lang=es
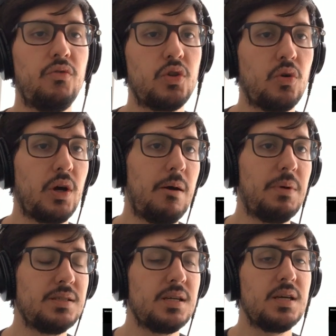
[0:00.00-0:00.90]

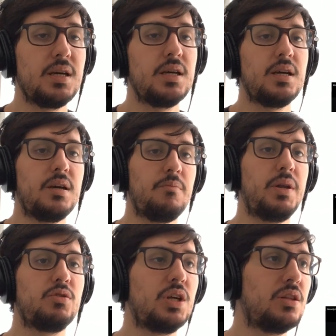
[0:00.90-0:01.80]
fotogramas,
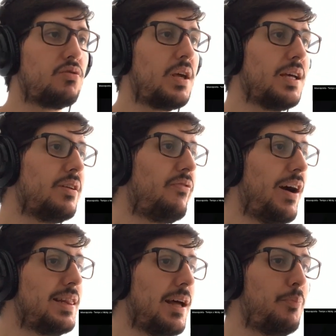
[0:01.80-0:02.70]
pero siento que hace
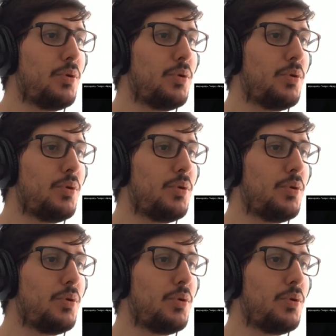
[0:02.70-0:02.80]
falta